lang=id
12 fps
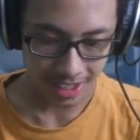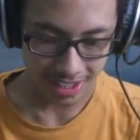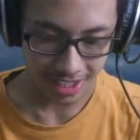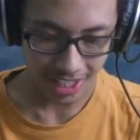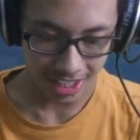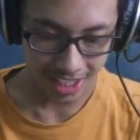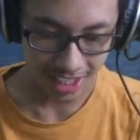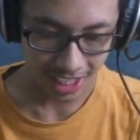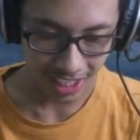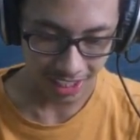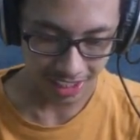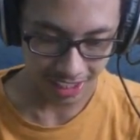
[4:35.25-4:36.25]
ya sisa
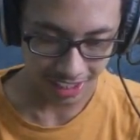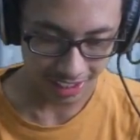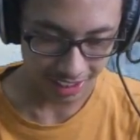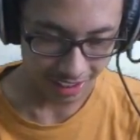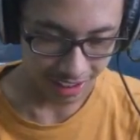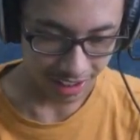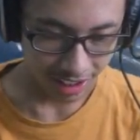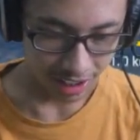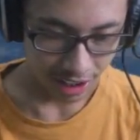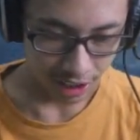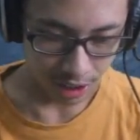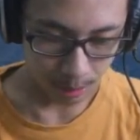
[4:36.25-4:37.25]
dia dan
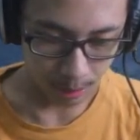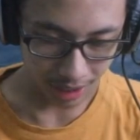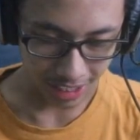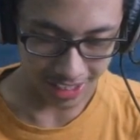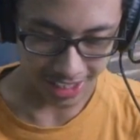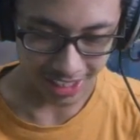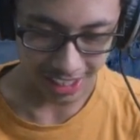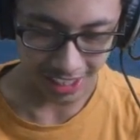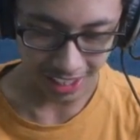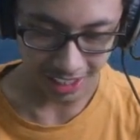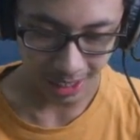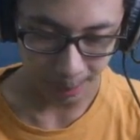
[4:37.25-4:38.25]
semoga aja dia
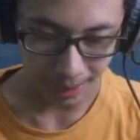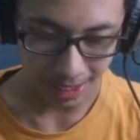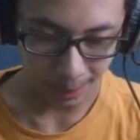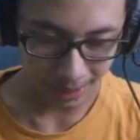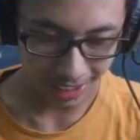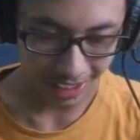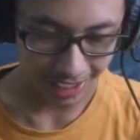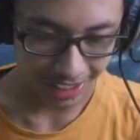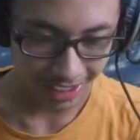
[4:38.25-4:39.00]
nggak kenapa-napa ya